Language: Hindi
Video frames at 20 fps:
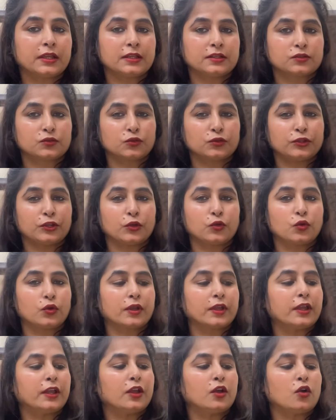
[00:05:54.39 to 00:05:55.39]
इसको
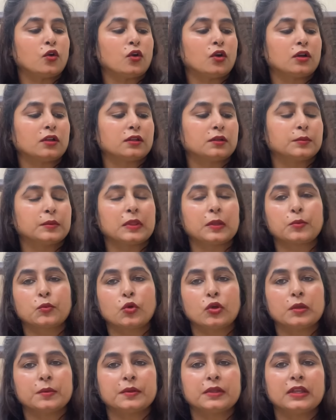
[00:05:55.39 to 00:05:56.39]
देखोगे और मतलब
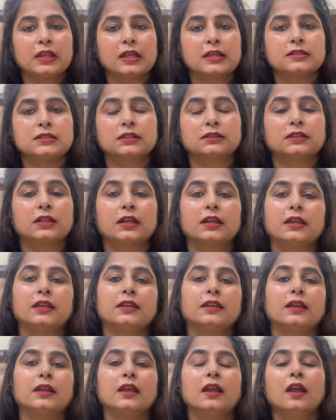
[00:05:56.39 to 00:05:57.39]
कोई भी नहीं कह सकता कि
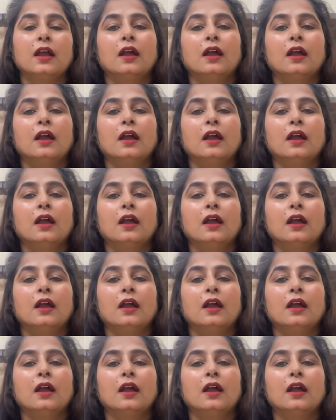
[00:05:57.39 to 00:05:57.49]
ये